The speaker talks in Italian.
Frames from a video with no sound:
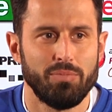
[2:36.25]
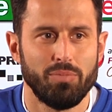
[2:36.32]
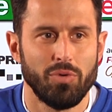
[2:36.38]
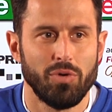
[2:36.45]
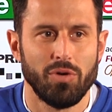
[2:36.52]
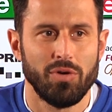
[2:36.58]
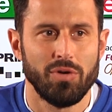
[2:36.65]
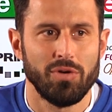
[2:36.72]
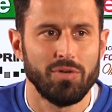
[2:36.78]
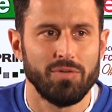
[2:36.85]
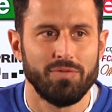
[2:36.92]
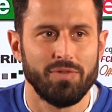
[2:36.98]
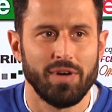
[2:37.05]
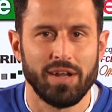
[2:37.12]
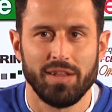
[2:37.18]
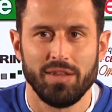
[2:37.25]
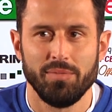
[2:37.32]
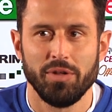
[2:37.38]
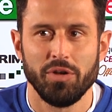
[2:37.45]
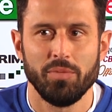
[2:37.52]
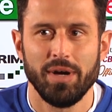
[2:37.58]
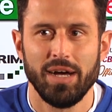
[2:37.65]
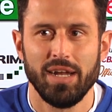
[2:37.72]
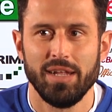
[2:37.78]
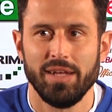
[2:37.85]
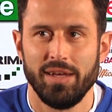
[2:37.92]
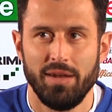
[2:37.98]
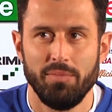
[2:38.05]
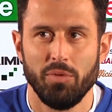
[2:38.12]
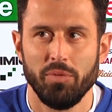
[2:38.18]
può farti meno
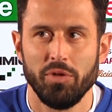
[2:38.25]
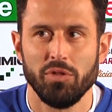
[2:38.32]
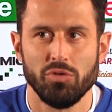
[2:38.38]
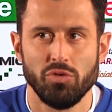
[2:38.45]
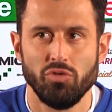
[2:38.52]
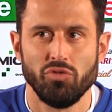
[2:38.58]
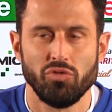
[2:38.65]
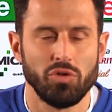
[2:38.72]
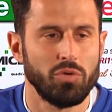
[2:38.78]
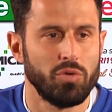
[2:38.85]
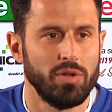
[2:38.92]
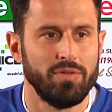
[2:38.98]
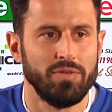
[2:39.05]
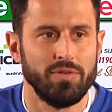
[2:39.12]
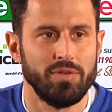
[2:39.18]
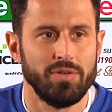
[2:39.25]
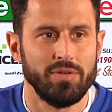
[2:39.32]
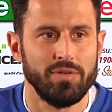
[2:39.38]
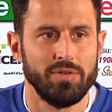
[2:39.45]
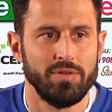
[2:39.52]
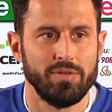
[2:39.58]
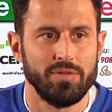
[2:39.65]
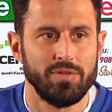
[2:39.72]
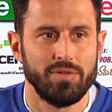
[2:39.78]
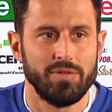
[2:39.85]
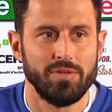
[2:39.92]
male è il momento giusto in cui la, mm,